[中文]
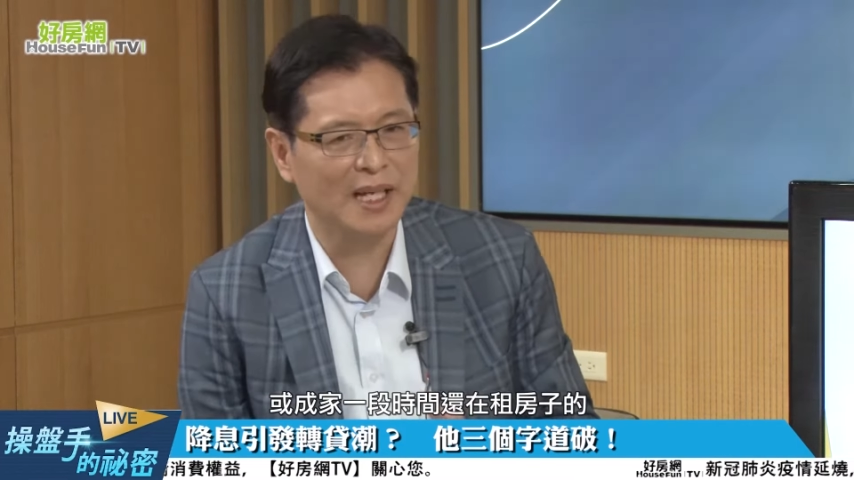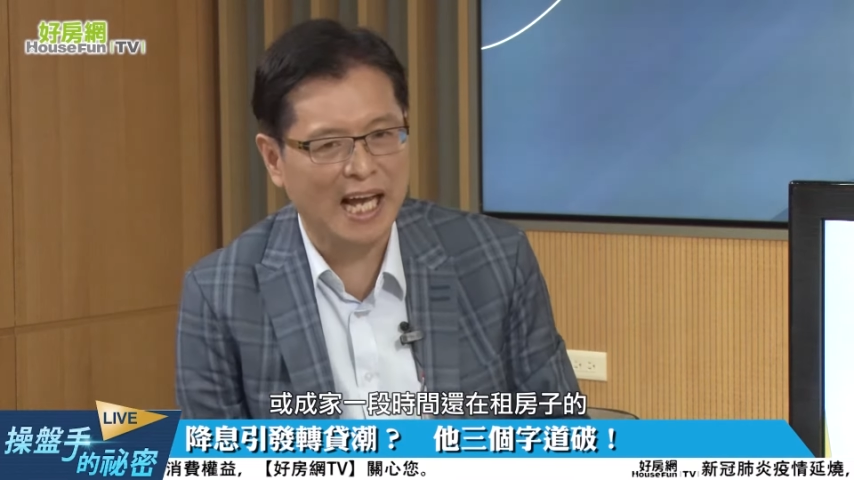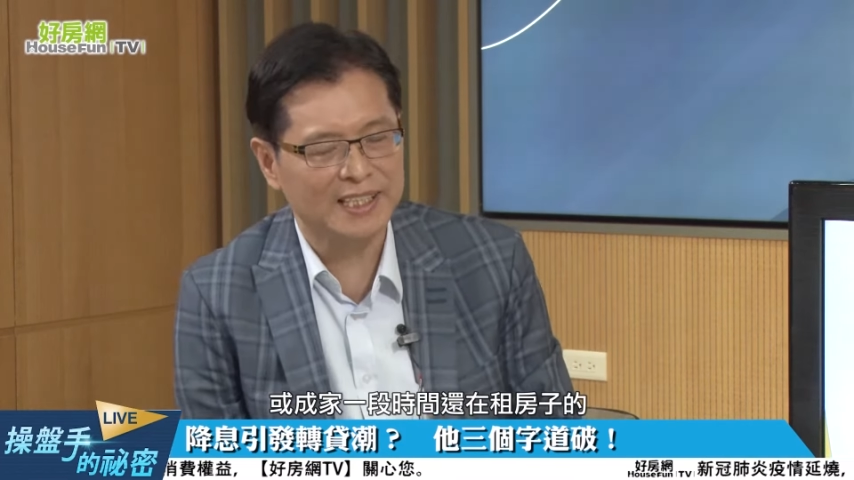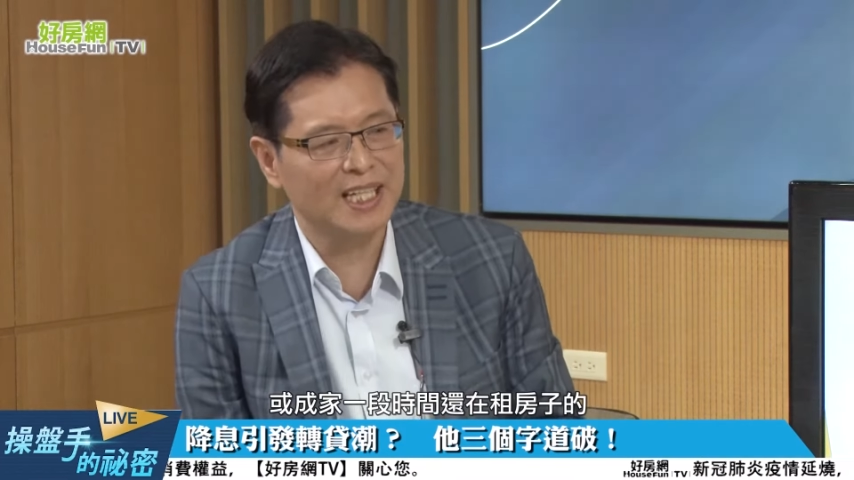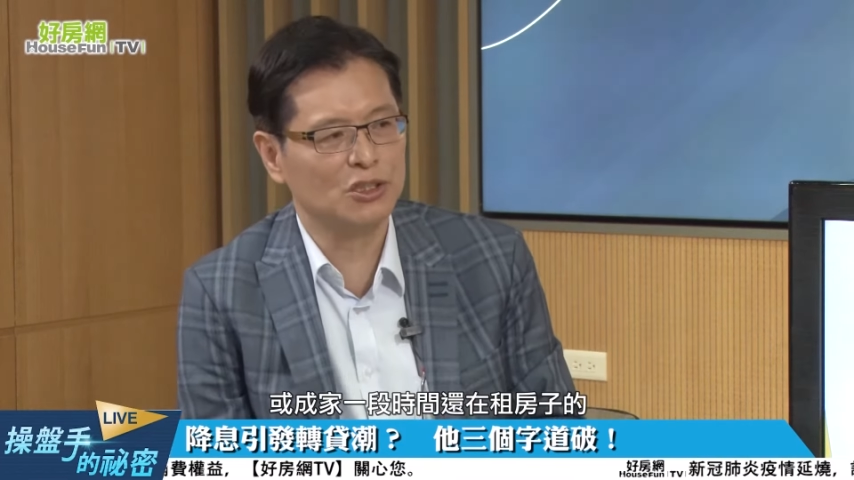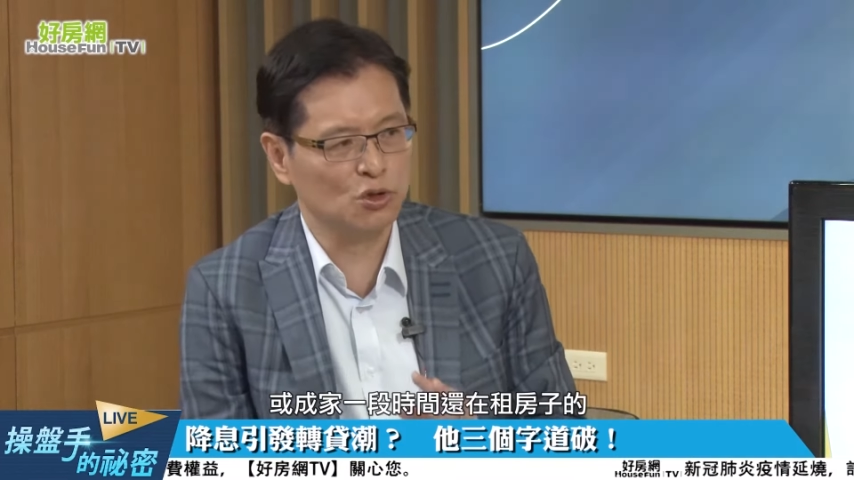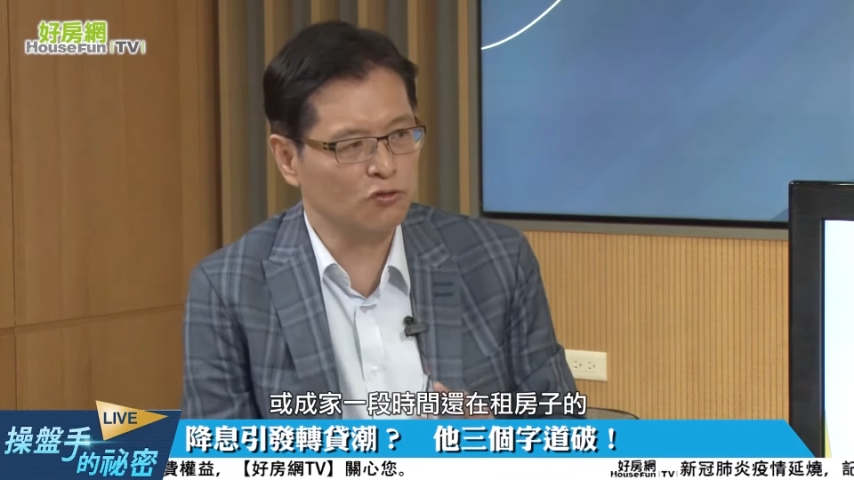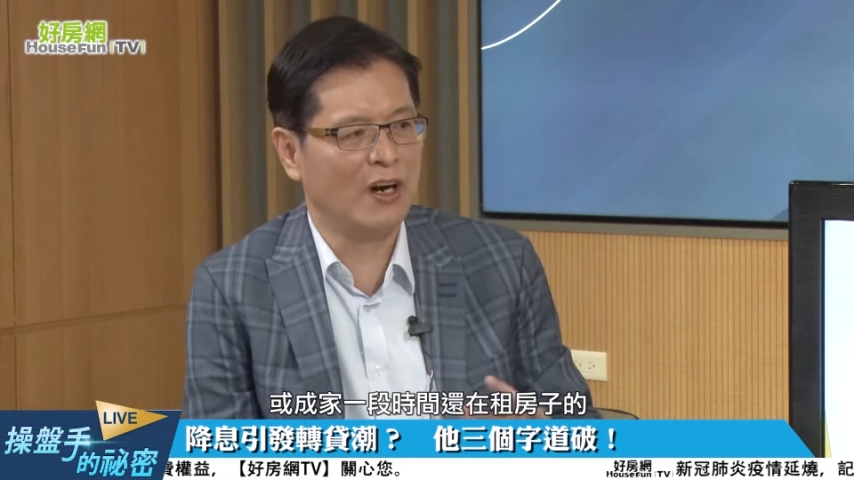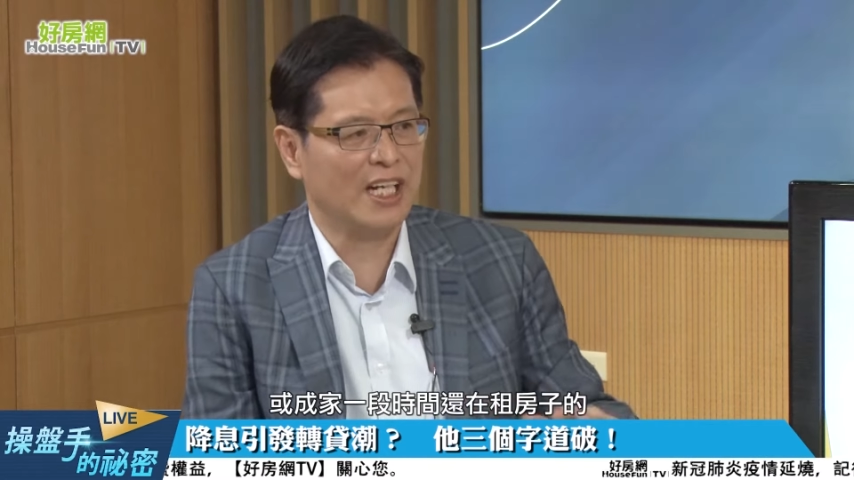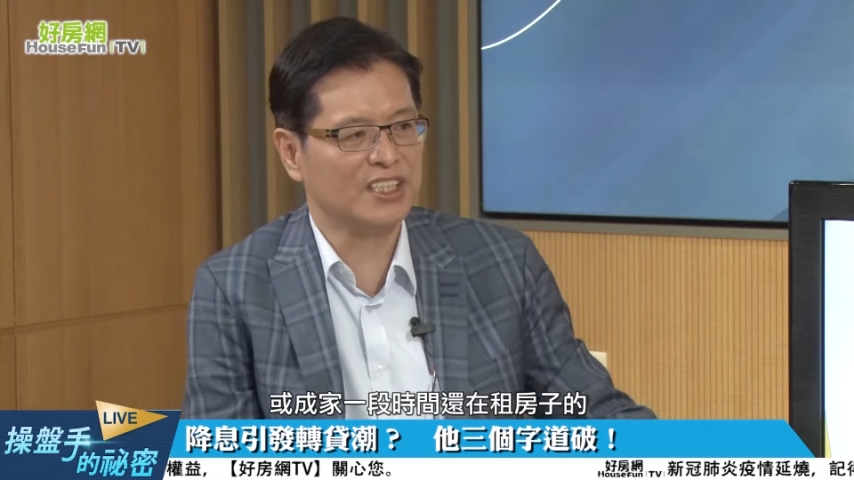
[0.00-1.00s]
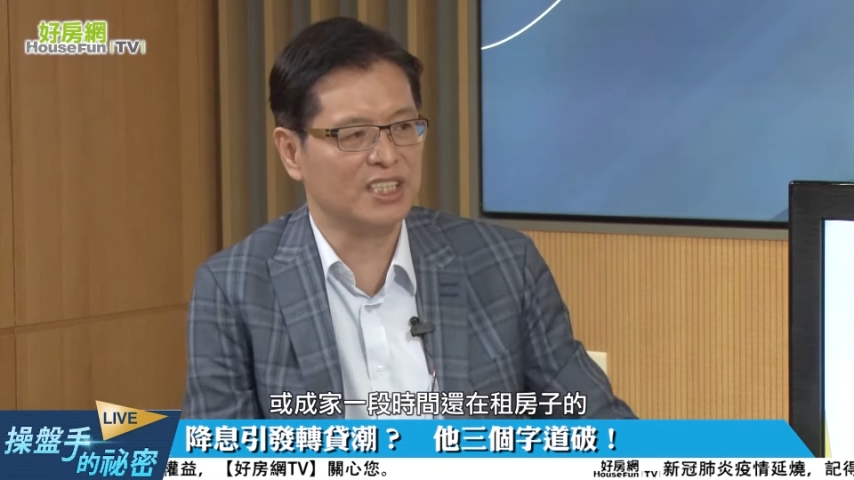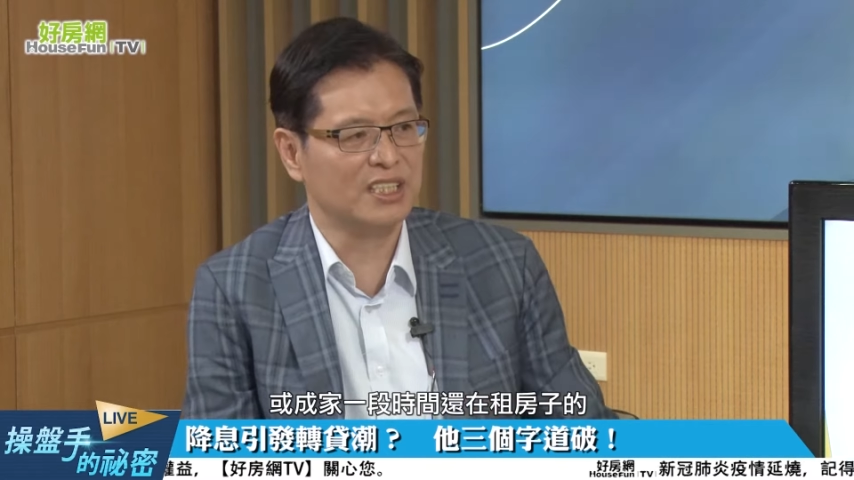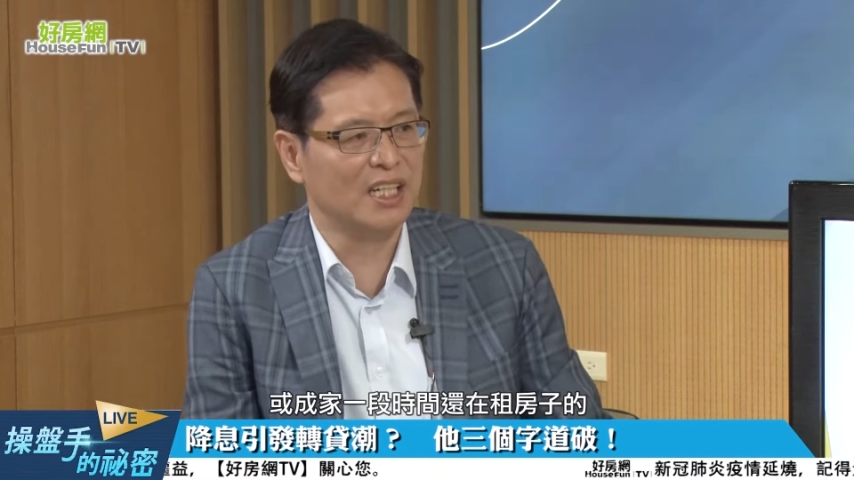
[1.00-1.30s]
还在租房子